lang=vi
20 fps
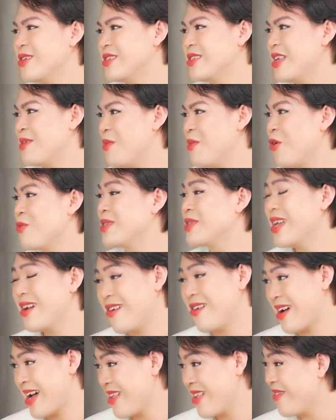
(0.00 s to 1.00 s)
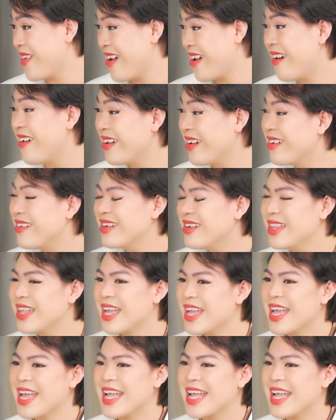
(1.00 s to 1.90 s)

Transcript: do gì mình cũng sẽ khó khăn với họ hơn